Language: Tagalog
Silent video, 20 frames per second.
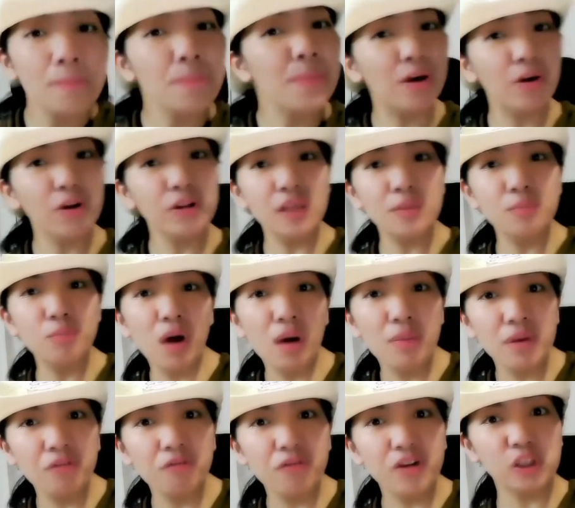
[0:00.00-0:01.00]
Pero din po
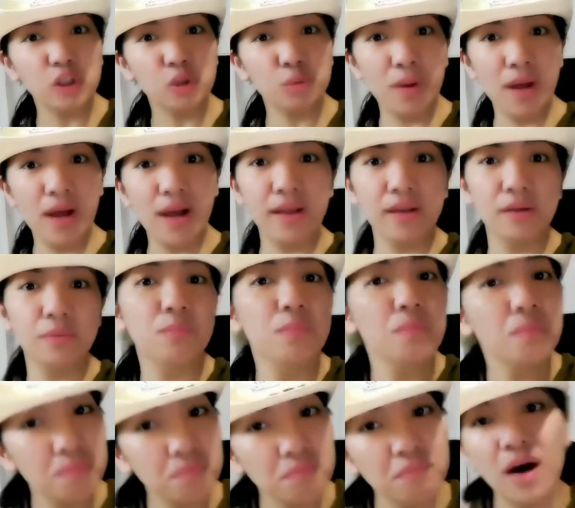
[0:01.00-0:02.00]
kaming fish pan.
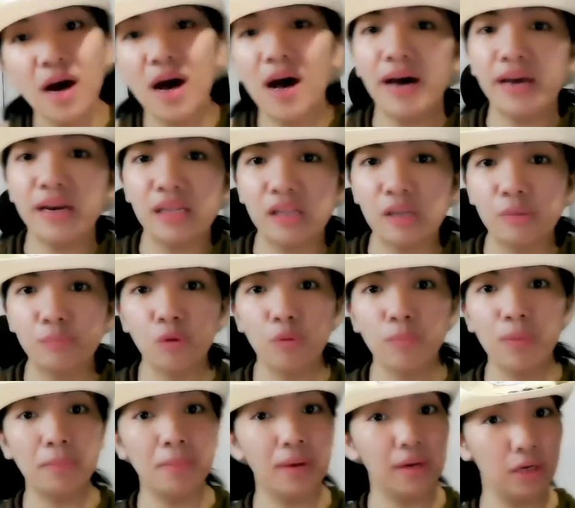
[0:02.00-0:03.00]
Maaari din po
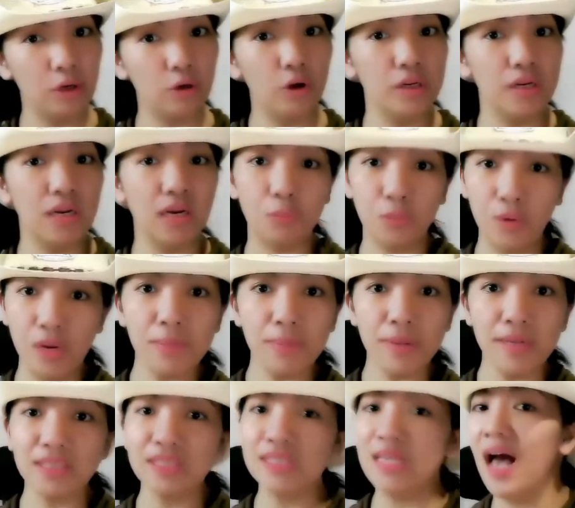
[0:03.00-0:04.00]
bang magkaroon ng
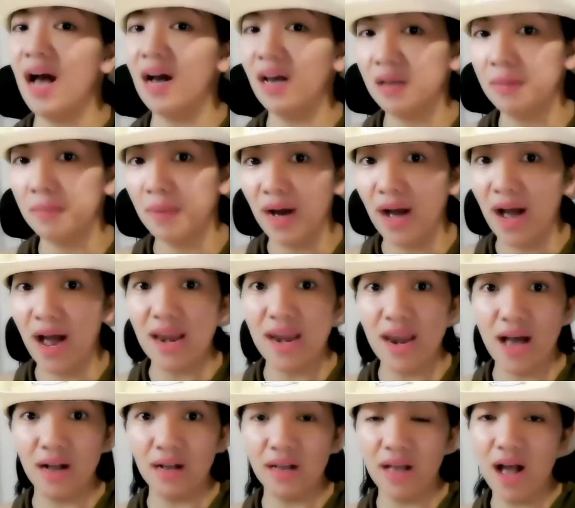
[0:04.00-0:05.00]
rabies sa aking mga
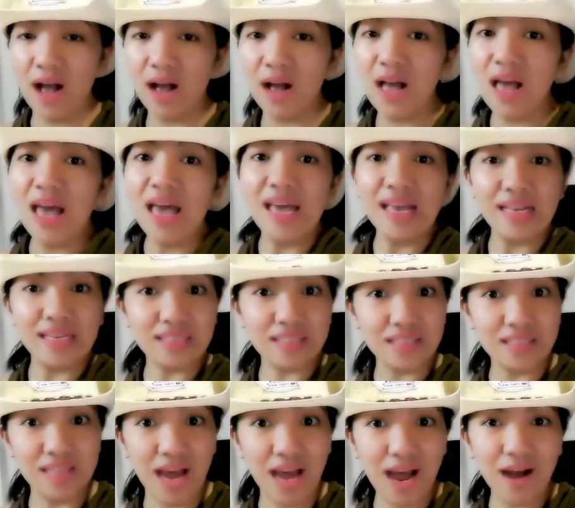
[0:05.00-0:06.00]
alagang
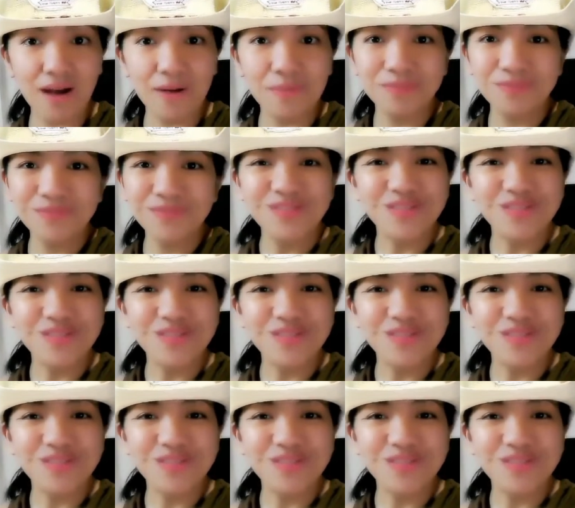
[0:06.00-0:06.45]
isda?